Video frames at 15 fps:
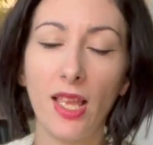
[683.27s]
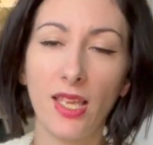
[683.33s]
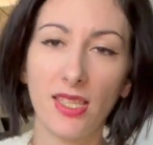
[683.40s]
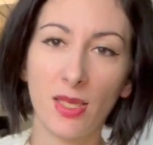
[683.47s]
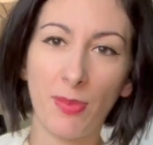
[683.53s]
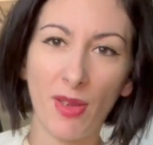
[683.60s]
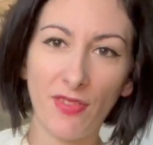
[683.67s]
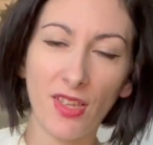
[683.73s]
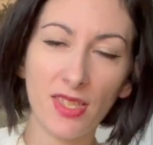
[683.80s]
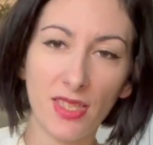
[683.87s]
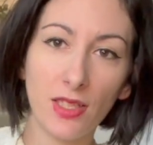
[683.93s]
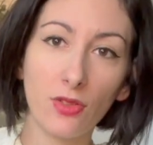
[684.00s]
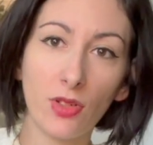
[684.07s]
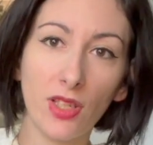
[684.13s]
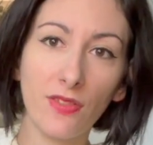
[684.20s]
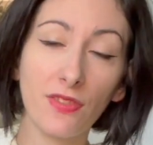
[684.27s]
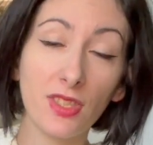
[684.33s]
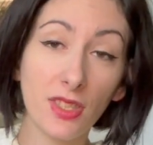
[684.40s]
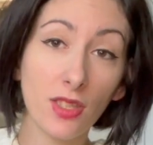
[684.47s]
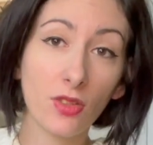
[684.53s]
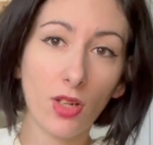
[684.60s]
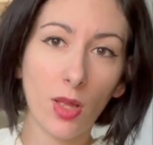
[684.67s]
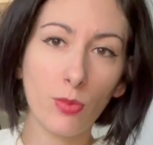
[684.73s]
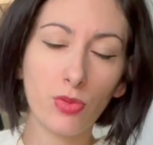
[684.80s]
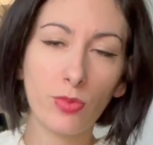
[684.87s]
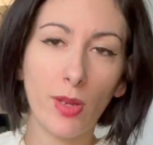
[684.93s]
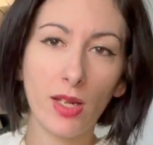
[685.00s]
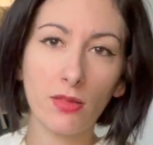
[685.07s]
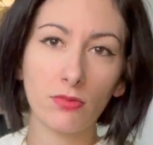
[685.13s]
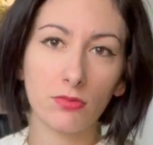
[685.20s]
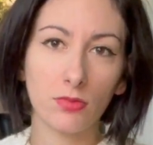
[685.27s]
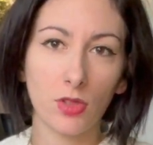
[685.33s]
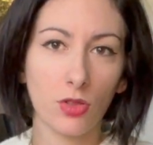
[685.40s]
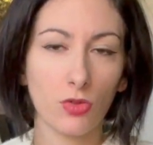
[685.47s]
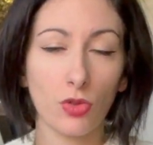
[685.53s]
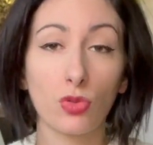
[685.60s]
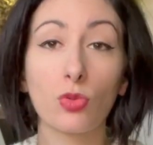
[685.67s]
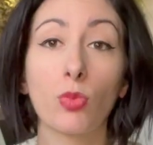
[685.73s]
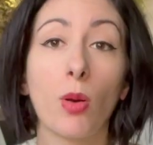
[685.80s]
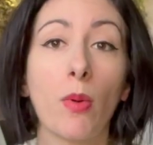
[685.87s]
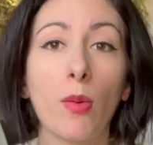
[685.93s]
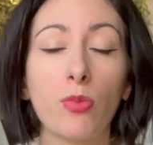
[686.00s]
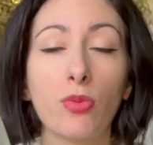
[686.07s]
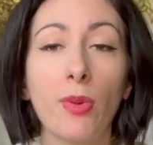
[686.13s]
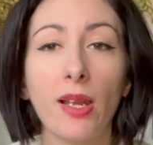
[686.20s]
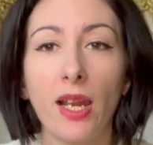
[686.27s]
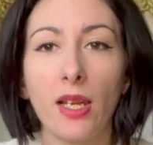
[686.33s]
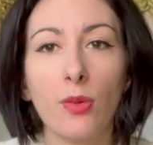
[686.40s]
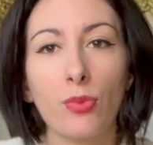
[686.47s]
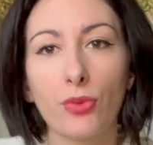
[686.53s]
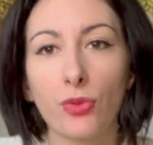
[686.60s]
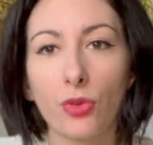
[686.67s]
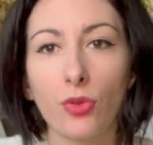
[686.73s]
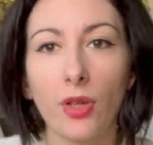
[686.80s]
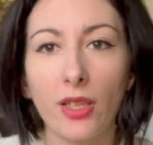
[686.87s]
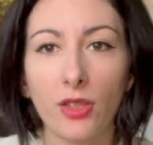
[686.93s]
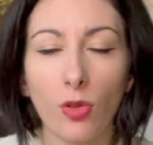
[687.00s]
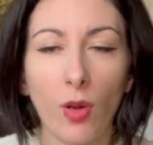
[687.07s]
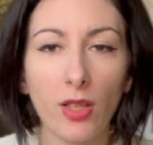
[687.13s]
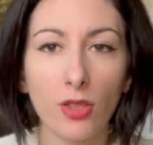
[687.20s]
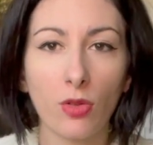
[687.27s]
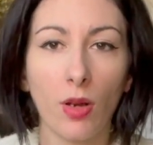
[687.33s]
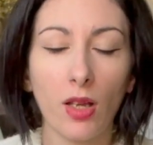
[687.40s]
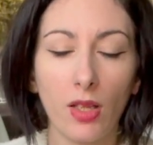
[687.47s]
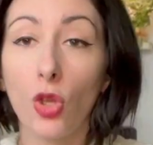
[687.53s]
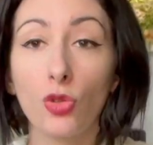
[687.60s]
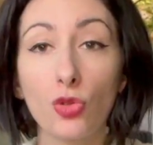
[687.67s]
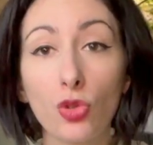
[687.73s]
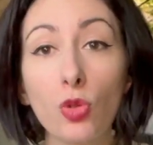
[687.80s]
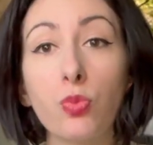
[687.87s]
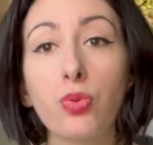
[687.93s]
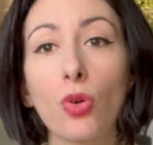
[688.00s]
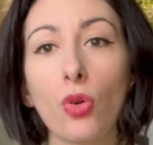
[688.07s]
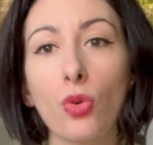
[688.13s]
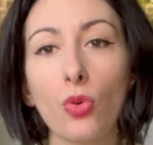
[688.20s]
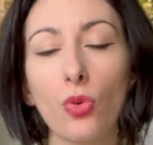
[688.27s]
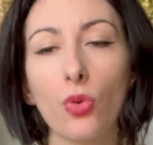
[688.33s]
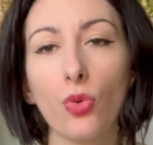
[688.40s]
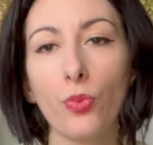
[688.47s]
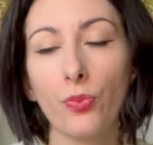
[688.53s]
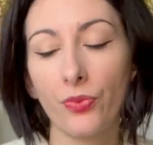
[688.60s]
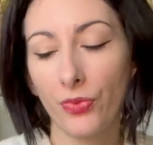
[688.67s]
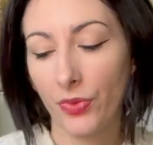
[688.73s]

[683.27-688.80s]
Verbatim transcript: c'est pas facile de les vider dans la poubelle surtout que moi ma poubelle elle est plutôt étroite quoi du coup pour le,